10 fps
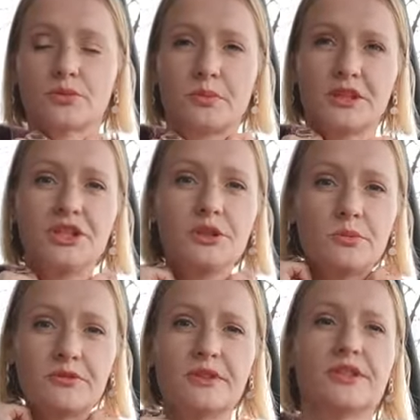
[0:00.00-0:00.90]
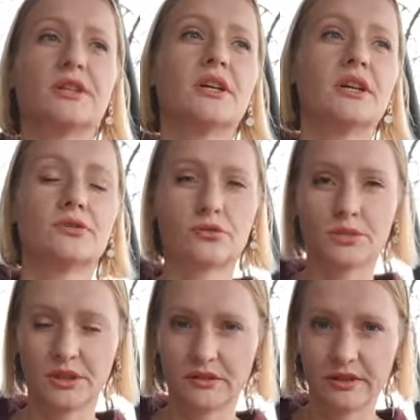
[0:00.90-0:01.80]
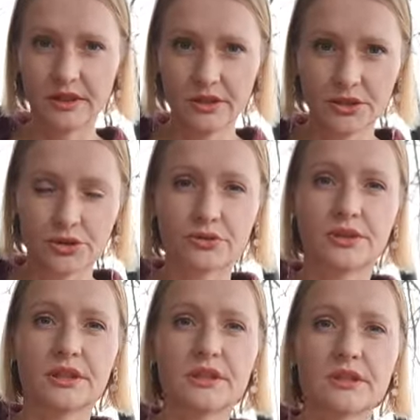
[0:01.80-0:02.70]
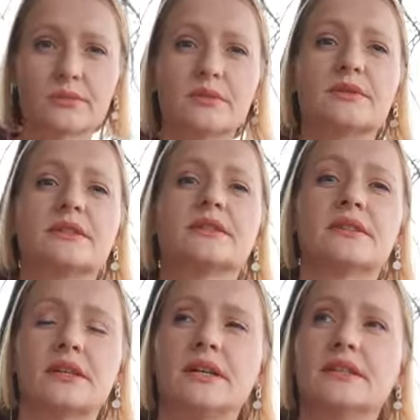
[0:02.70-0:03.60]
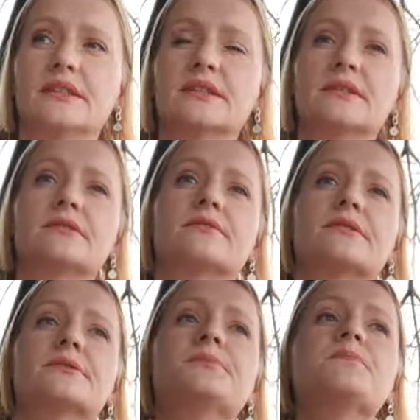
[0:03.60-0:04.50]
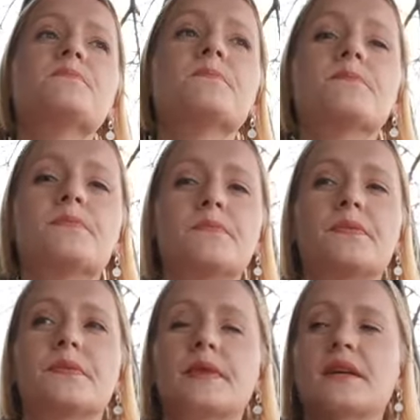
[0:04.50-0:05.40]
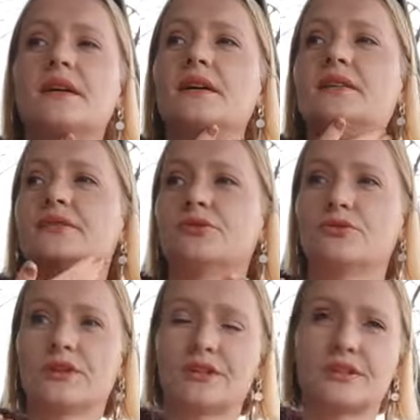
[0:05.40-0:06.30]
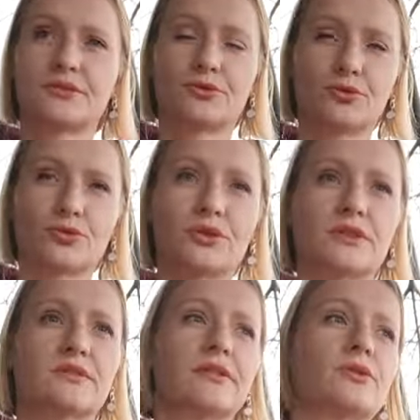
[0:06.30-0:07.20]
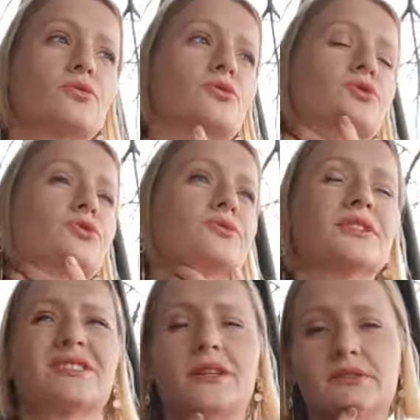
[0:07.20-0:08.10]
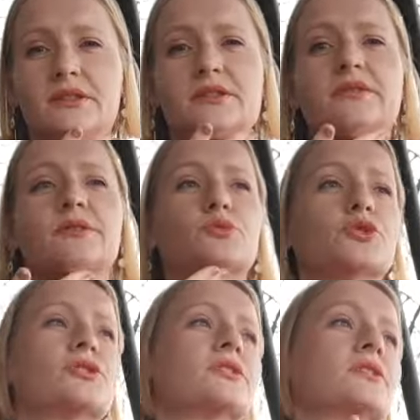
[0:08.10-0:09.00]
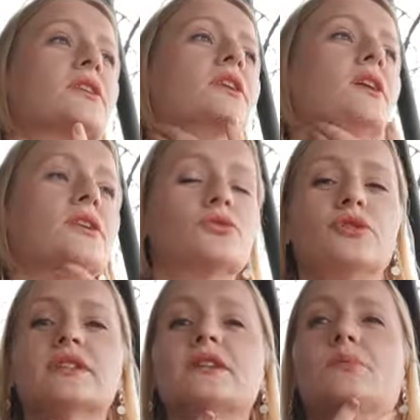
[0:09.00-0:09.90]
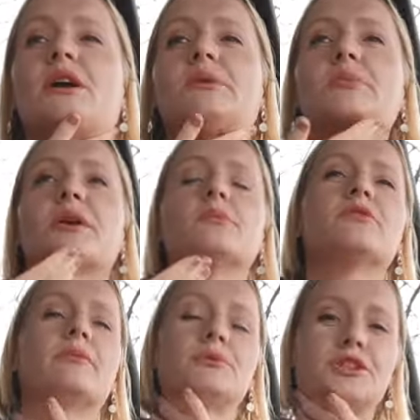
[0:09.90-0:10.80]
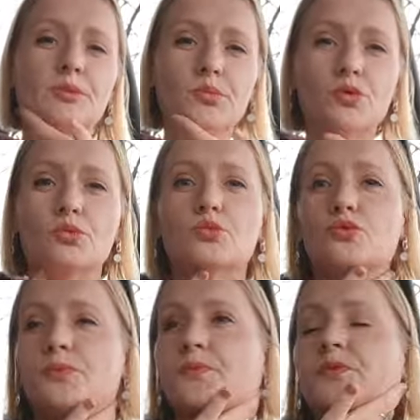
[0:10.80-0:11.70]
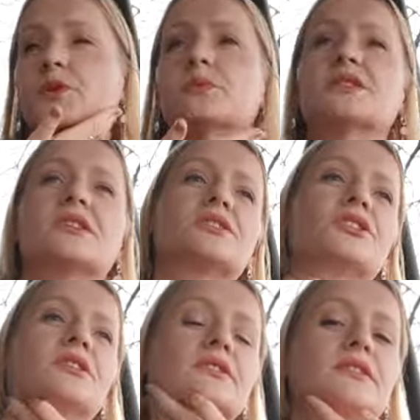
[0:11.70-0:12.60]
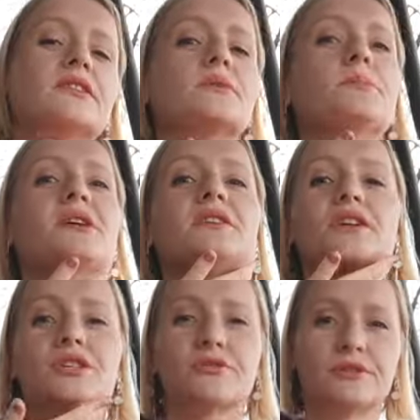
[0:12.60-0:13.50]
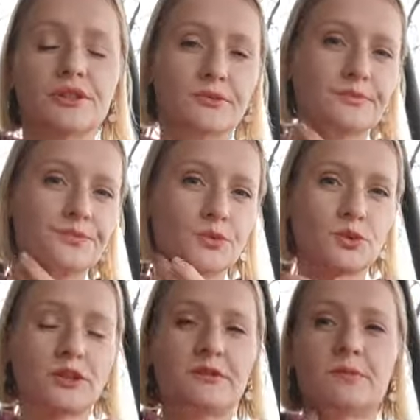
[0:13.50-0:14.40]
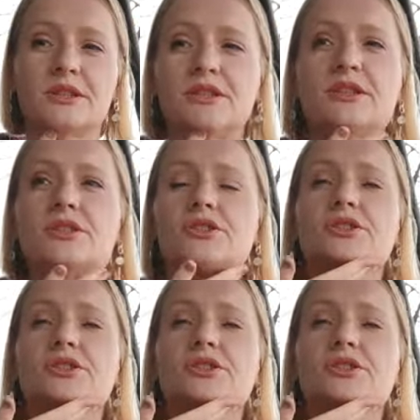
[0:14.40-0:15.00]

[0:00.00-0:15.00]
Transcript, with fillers: с пощипываний, но мы оговорились, что делаем слегка, если вы э, не уверены в тонусе своей кожи. У всех разные возможности. Но если брать прямо вообще по уму, то мы сначала делаем поглаживание. У нас в массаже